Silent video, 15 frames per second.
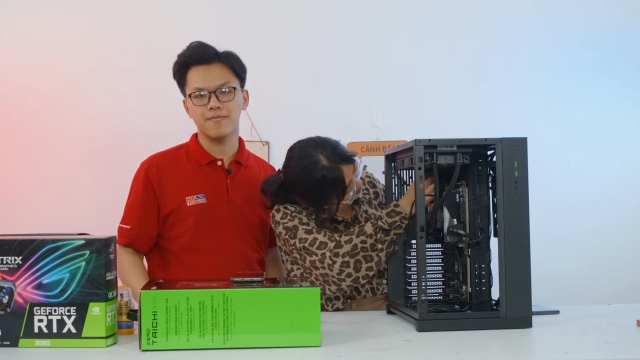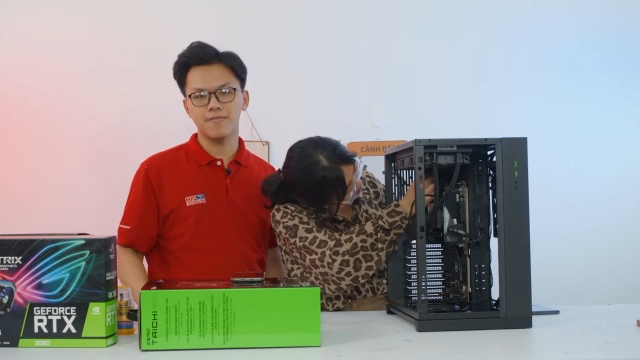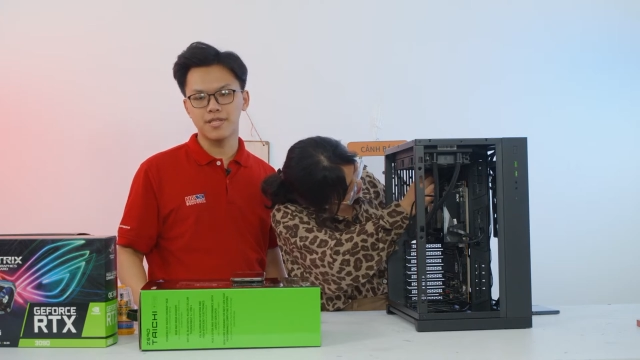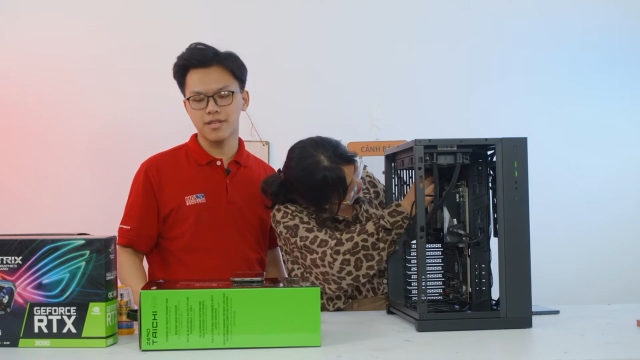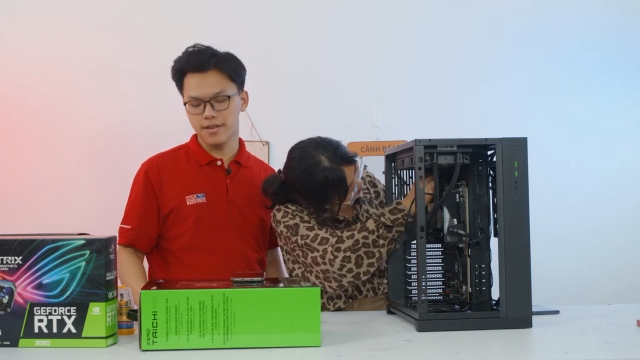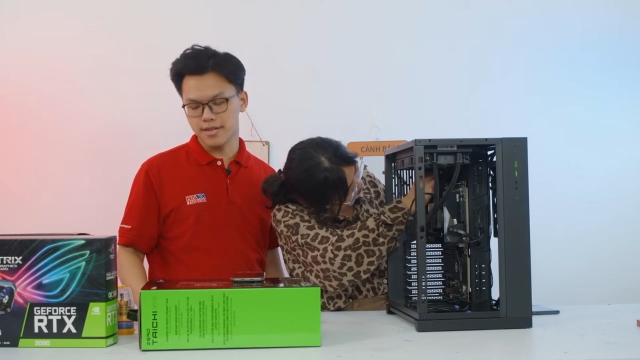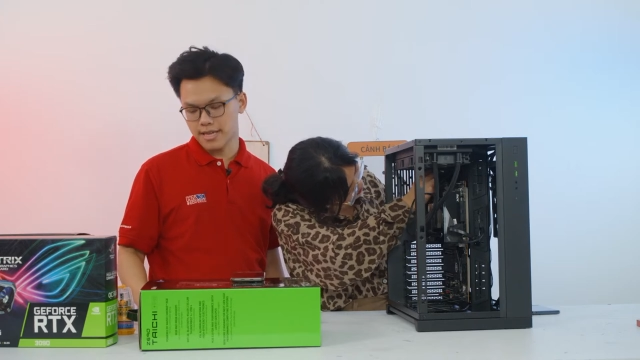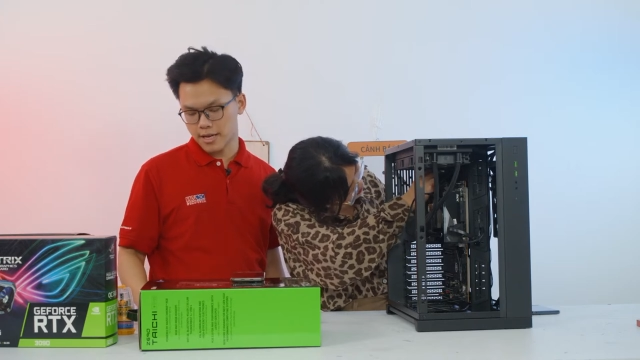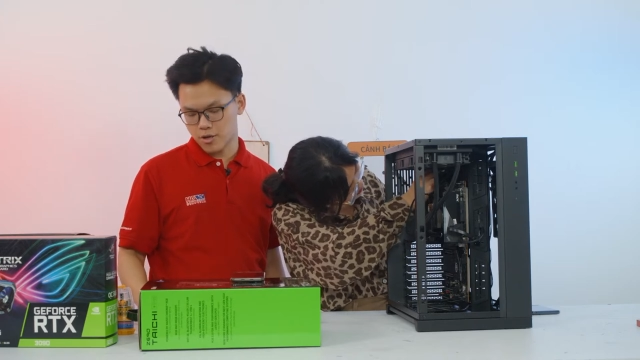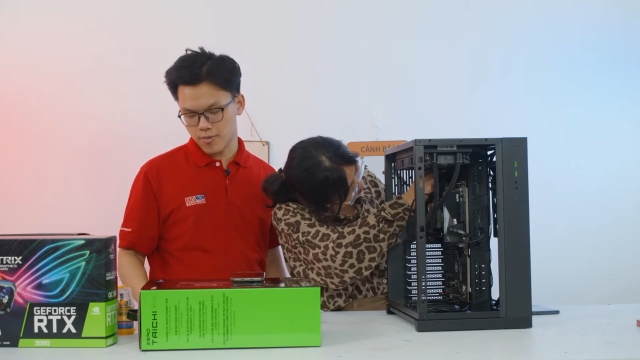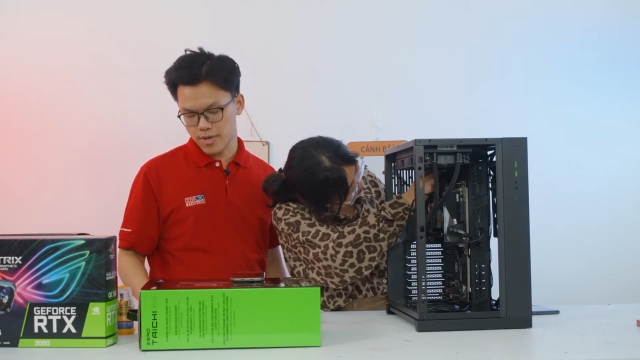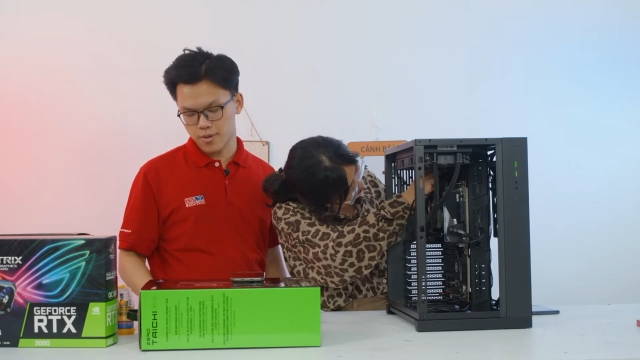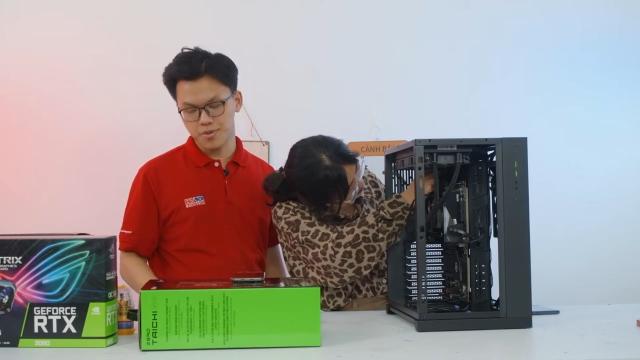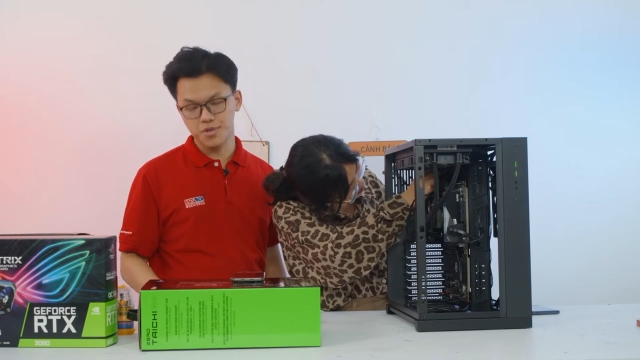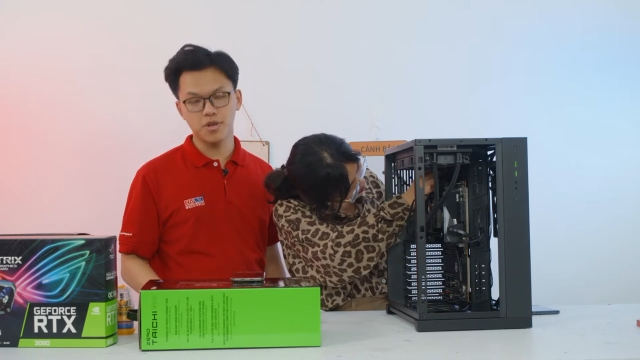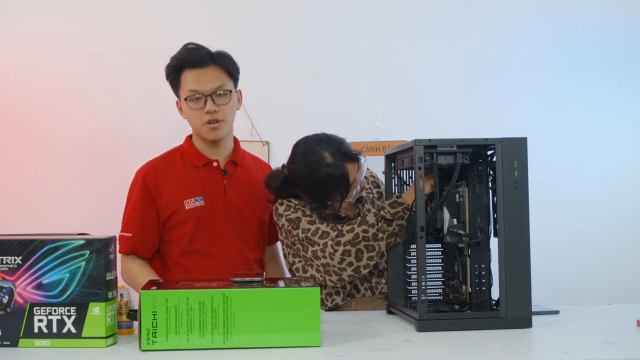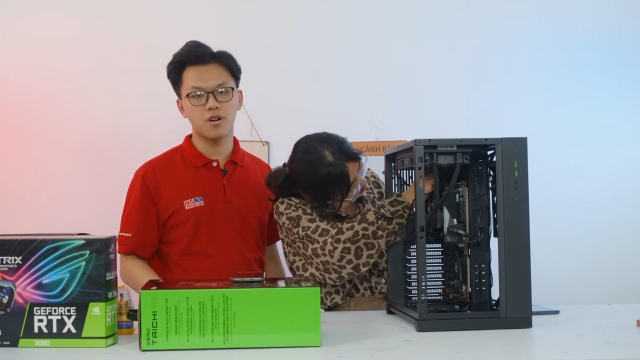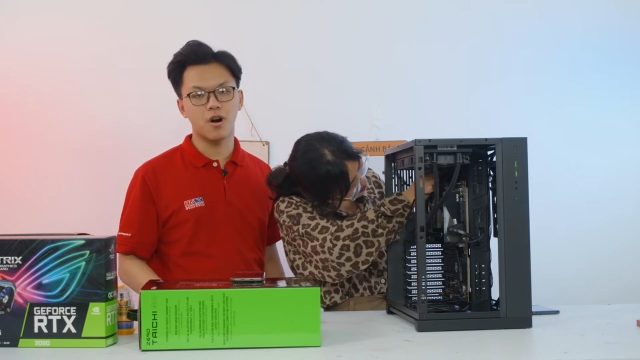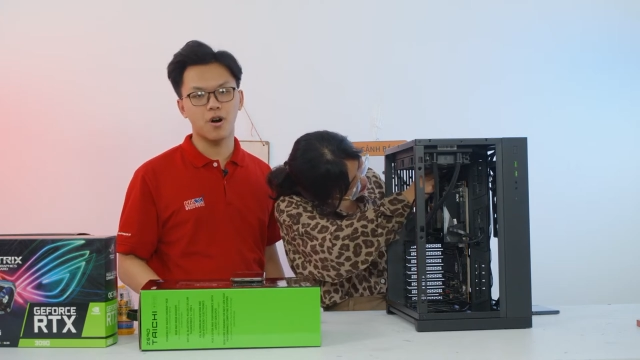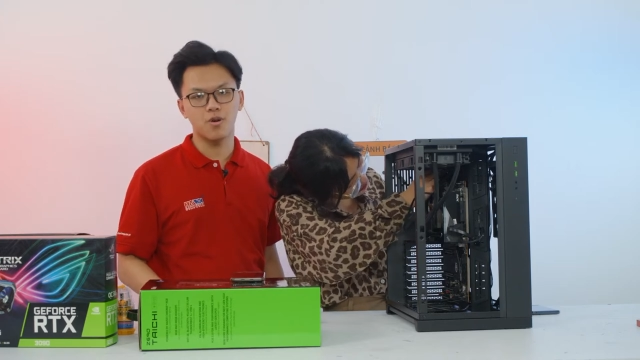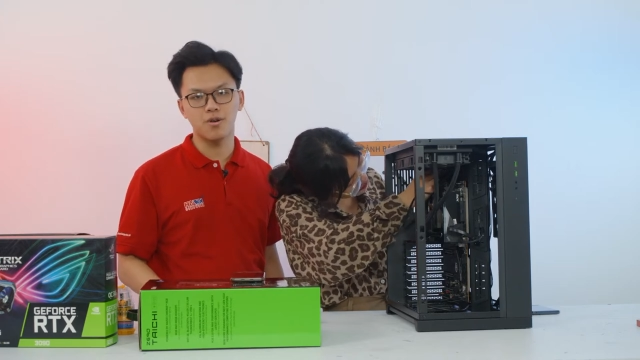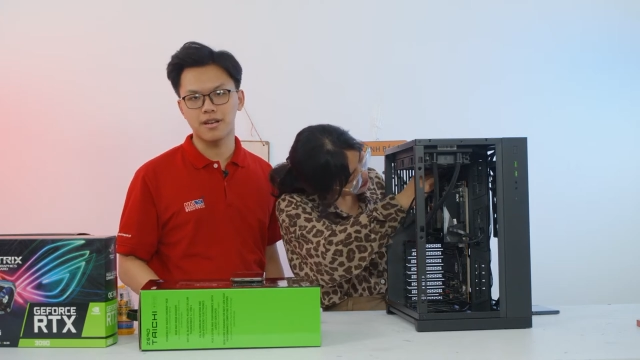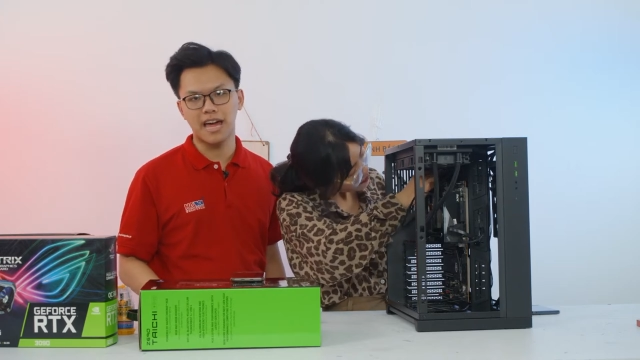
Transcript: Bây giờ hiện tại chúng mình cũng chưa có luôn,